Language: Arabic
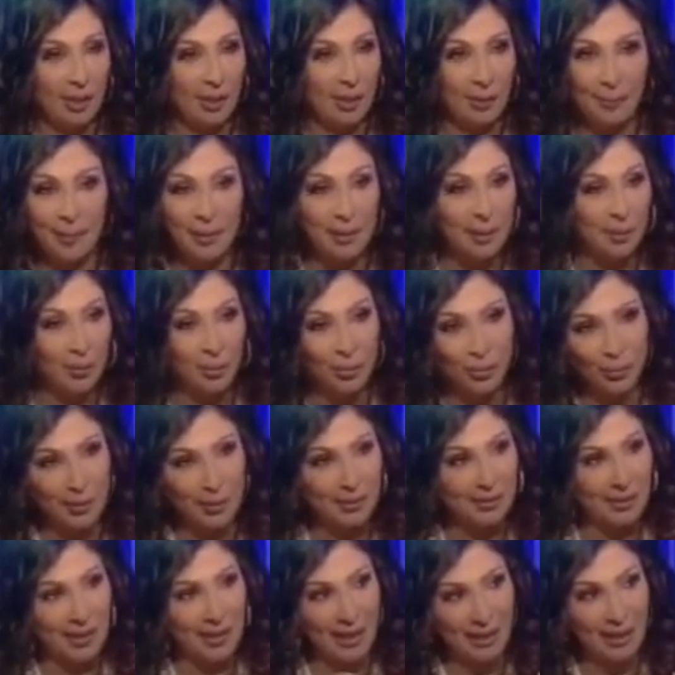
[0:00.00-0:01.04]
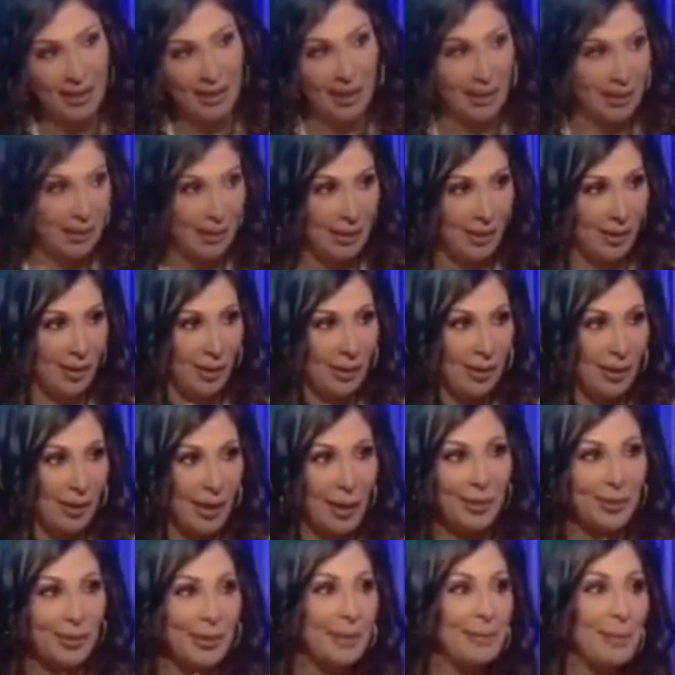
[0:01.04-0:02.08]
غراميه وتودي هلا علاقه انا
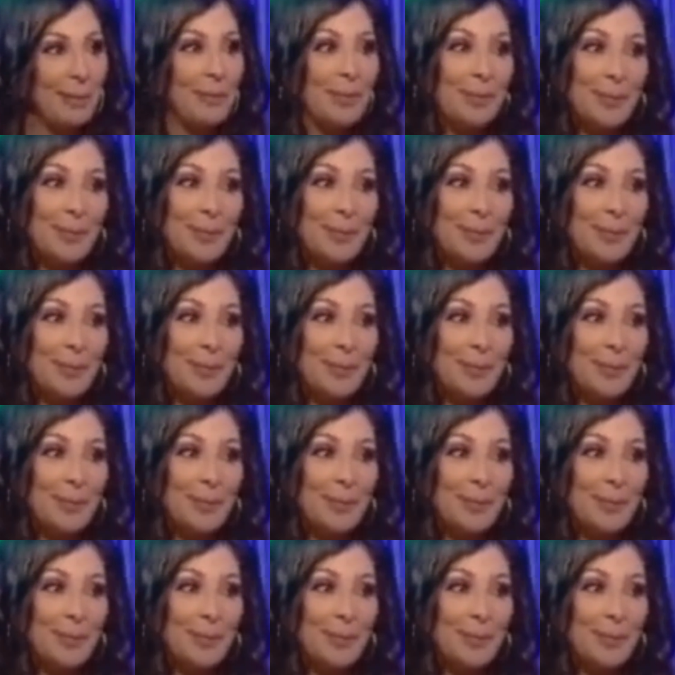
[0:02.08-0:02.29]
لانه دائما